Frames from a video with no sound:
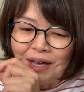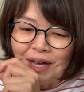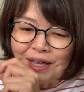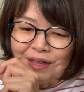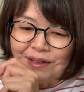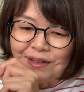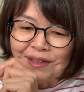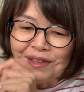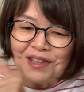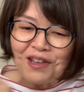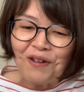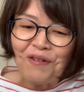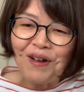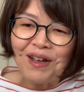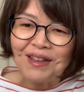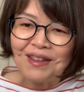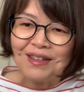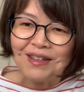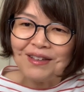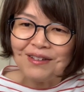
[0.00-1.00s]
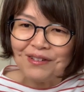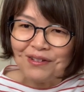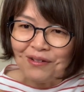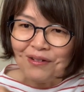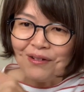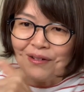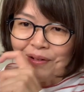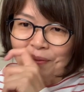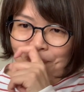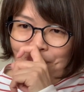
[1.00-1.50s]
熱いシャワーっていう
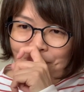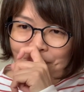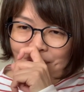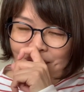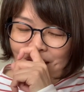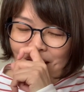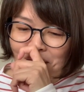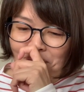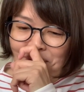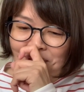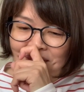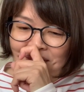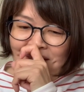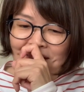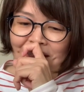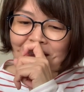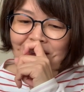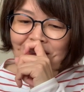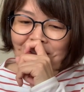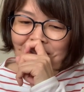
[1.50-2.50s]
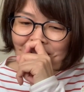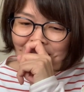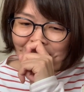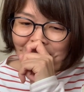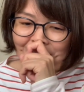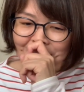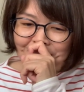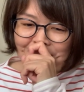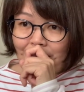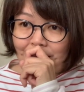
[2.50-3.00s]
のを浴びてたんだよ
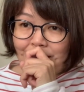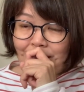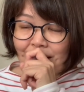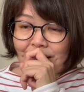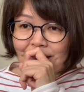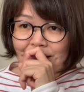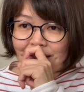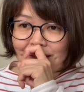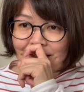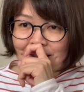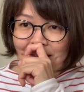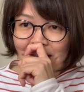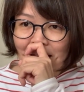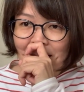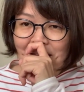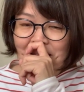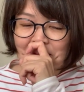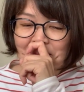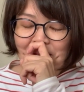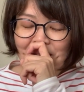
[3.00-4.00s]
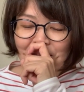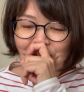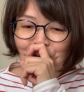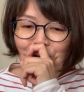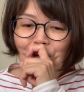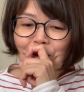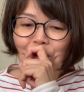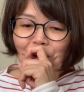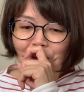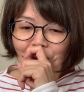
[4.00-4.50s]
ね。脱して始めた
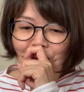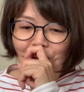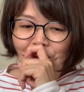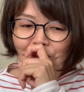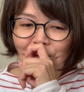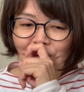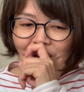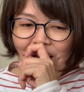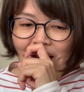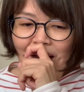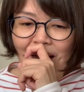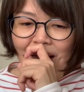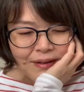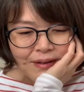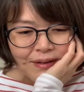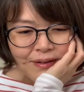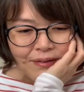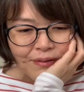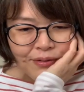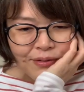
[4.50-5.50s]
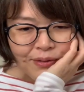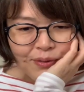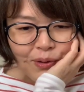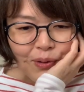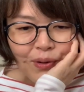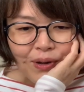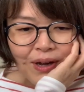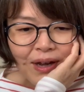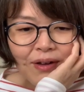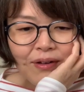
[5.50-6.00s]
頃はもうすっ
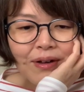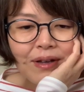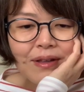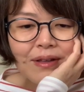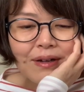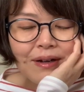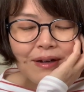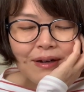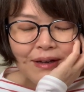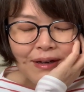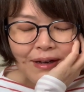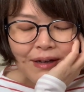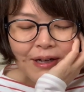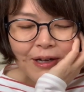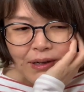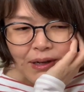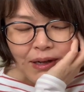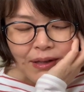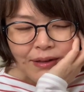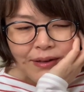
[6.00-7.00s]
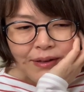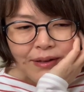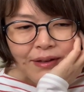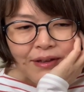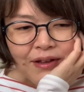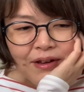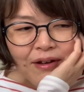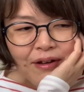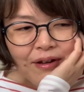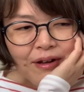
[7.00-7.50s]
ごい痒かったから熱い
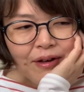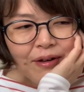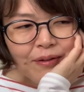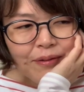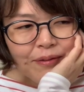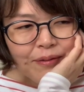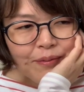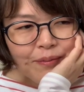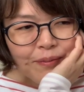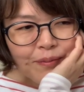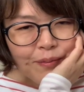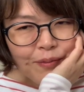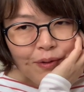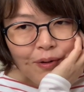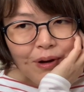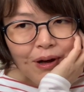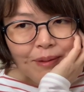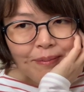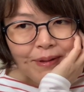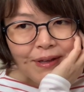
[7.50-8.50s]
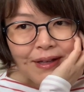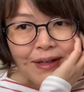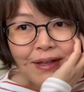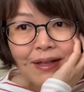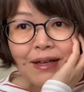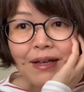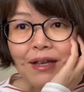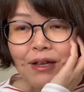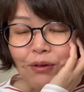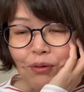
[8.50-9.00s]
シャワーも浴びて
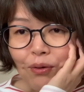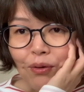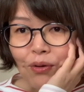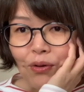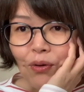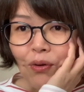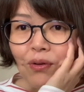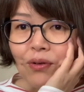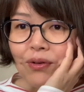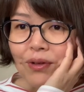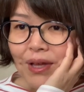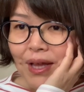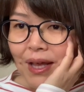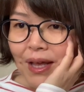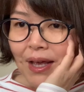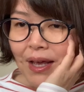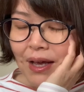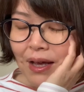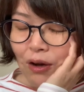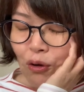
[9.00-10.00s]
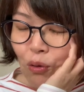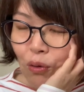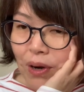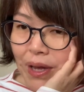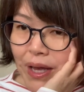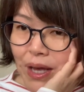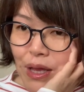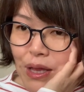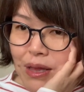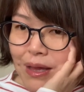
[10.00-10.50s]
たけどよくね保
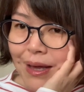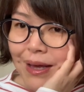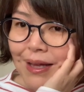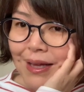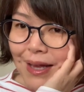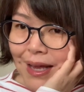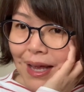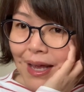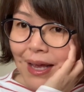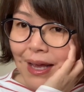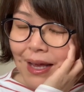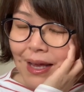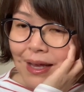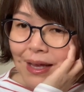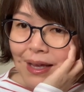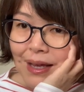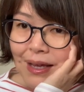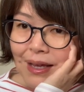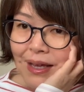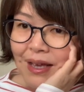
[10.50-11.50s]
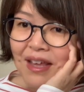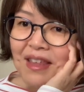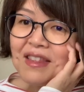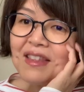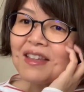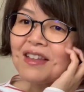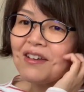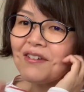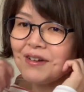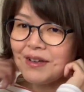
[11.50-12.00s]
冷剤で冷やし
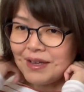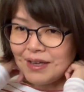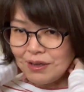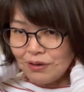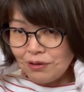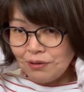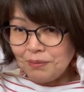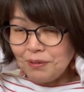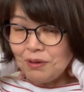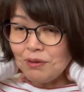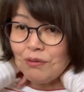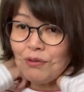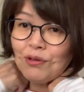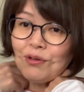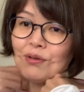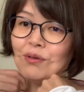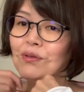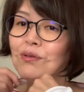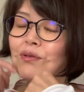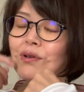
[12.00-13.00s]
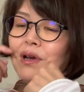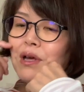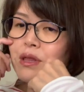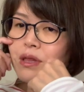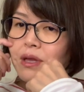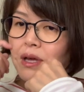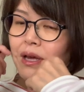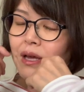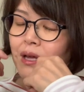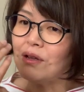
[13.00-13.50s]
てたわけ首の後ろとか
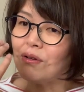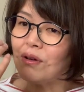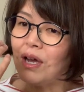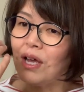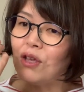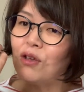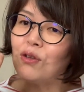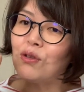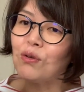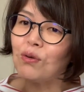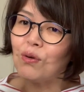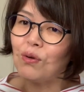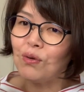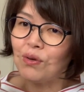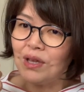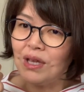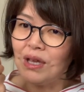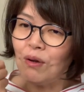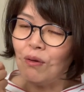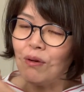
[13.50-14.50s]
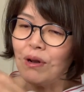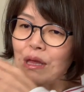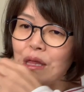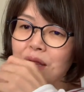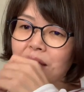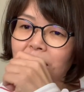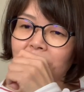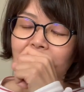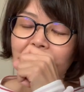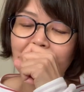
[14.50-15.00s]
さかゆいところに保冷
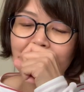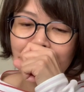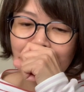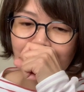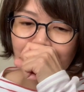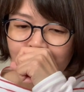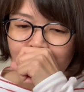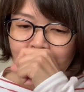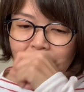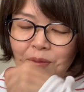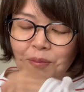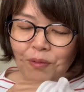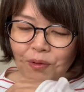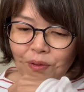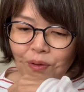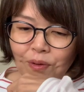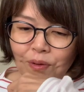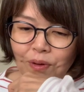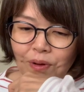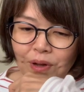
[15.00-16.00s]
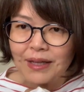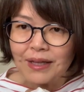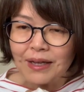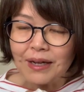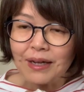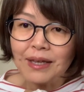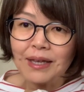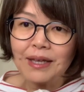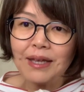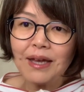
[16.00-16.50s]
剤当ててでもな
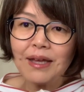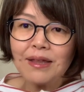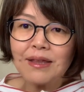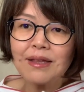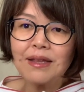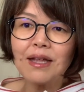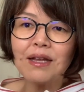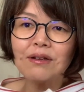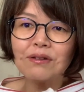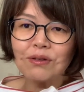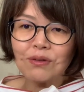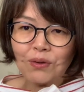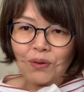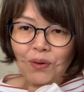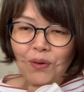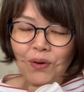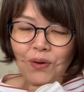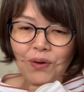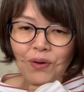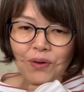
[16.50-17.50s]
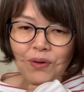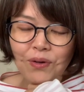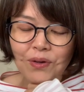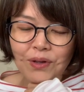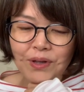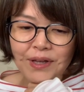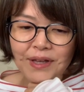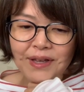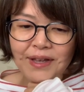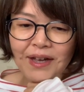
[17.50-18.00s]
んか冷やしてると
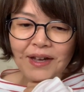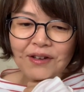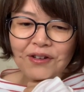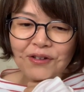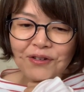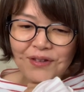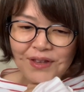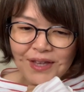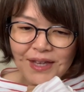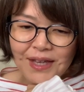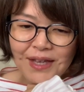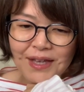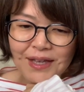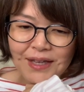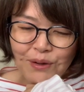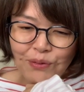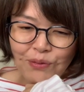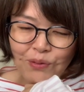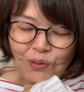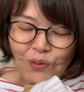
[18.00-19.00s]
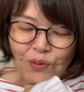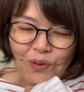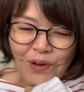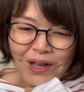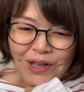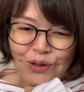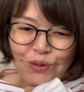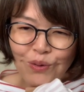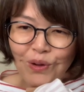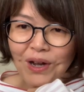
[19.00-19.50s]
逆にそ
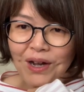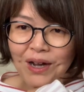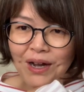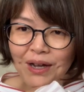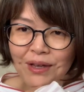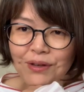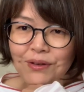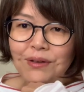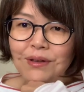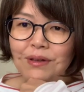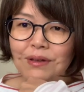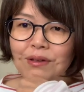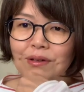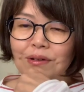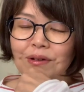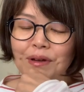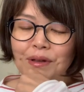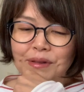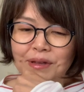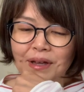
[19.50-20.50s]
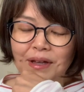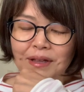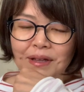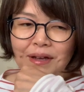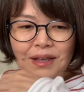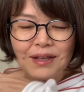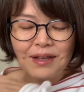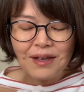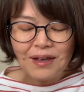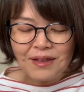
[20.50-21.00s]
の後がかゆいっていうかさ
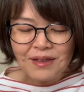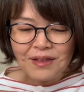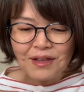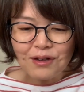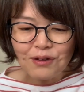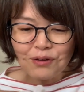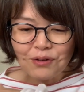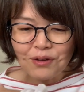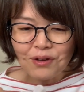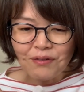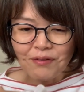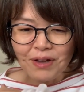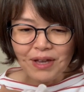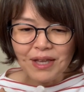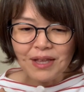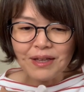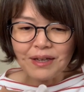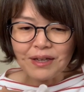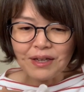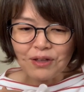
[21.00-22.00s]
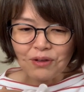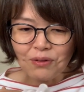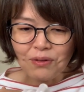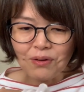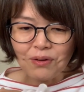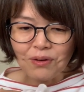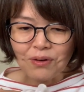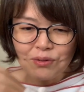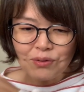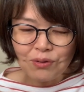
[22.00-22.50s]
な冷やしてる時はいいんだけ
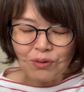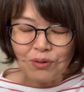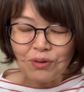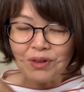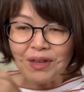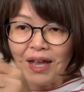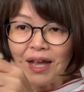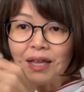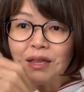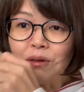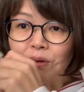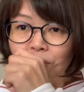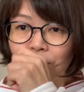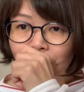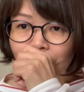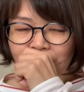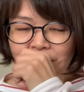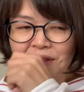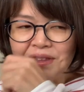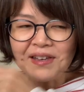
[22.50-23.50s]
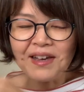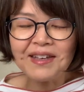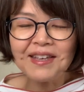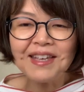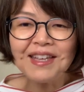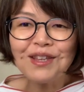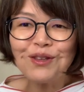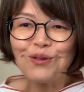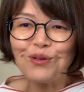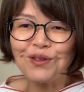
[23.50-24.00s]
ど取った後
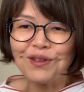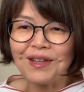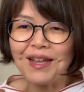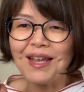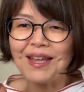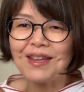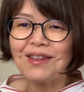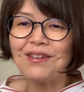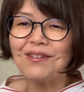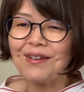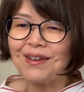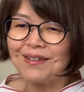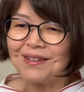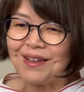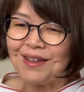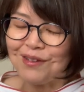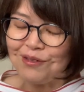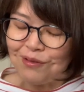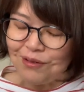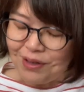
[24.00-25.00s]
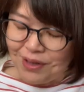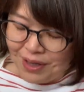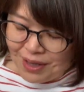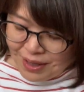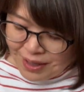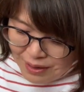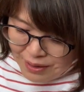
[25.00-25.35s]
シャキッとしないっていうかさそれで